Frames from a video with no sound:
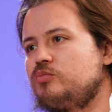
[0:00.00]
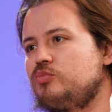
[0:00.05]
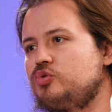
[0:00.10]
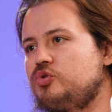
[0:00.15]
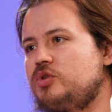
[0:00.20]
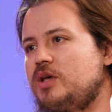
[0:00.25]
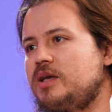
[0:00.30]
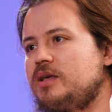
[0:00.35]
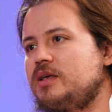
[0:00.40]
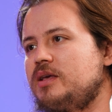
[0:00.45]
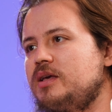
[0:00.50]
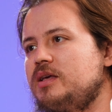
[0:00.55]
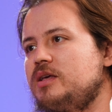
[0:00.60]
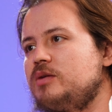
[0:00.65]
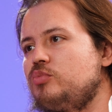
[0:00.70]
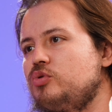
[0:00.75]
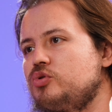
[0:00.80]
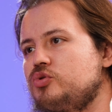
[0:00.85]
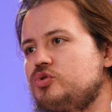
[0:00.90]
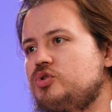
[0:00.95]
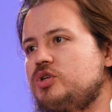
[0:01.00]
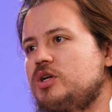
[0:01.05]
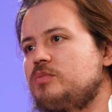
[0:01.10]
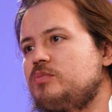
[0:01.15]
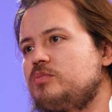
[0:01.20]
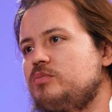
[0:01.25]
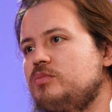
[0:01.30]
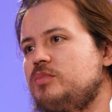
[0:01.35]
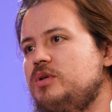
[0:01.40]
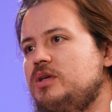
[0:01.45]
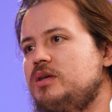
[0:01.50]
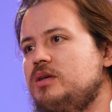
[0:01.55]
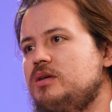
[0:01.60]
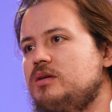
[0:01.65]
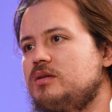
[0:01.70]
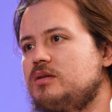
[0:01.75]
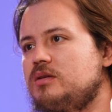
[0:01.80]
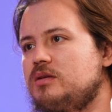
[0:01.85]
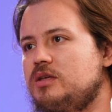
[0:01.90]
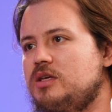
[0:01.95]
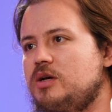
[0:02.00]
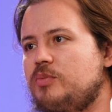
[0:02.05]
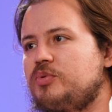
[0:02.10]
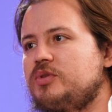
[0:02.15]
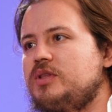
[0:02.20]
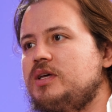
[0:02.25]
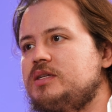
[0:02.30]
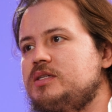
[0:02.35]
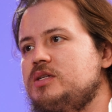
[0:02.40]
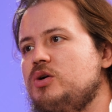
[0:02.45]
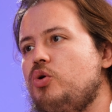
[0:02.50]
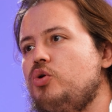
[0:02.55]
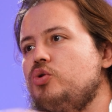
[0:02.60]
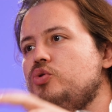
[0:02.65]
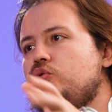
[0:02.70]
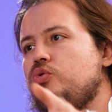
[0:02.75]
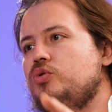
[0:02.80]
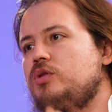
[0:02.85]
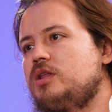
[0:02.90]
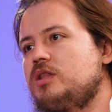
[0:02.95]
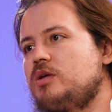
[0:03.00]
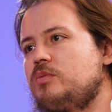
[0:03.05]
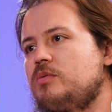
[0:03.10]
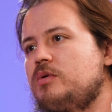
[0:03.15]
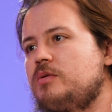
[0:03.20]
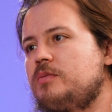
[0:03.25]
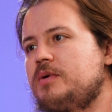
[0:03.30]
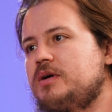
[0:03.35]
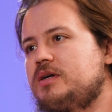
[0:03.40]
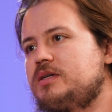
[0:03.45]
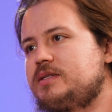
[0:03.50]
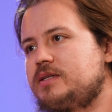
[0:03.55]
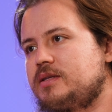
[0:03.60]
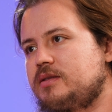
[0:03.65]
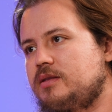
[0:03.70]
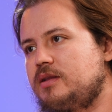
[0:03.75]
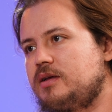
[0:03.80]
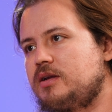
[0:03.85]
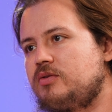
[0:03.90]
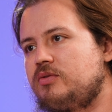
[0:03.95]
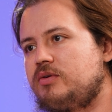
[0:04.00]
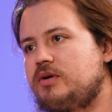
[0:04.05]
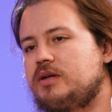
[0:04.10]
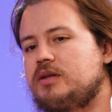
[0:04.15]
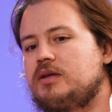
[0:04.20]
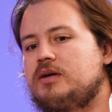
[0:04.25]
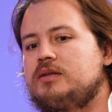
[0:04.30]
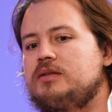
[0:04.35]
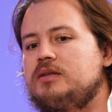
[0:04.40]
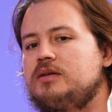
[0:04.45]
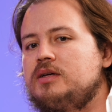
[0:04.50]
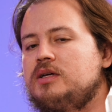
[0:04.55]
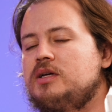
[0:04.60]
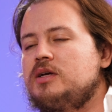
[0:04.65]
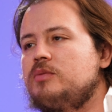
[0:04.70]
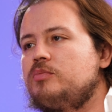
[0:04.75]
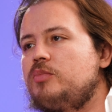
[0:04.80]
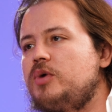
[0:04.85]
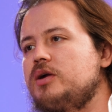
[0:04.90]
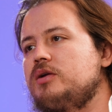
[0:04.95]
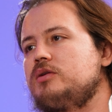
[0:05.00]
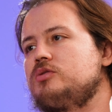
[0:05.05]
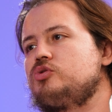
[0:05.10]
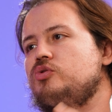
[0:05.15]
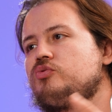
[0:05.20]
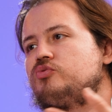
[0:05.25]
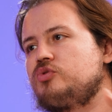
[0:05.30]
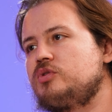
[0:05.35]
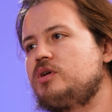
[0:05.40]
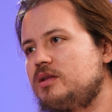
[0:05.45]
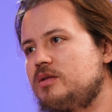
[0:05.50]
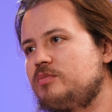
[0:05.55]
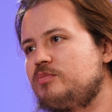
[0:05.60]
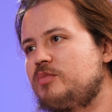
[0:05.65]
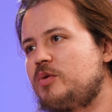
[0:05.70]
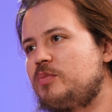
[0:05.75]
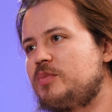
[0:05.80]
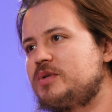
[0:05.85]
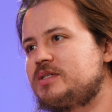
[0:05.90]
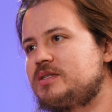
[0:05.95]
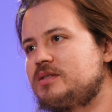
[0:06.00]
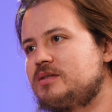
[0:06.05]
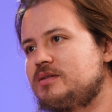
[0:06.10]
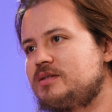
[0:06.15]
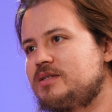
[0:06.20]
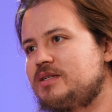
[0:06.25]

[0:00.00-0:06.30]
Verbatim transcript: bu dengeyi bozacak bir yapıdaysa oy kullanamama kısıtları var yani. Microsoft'un alınmamasının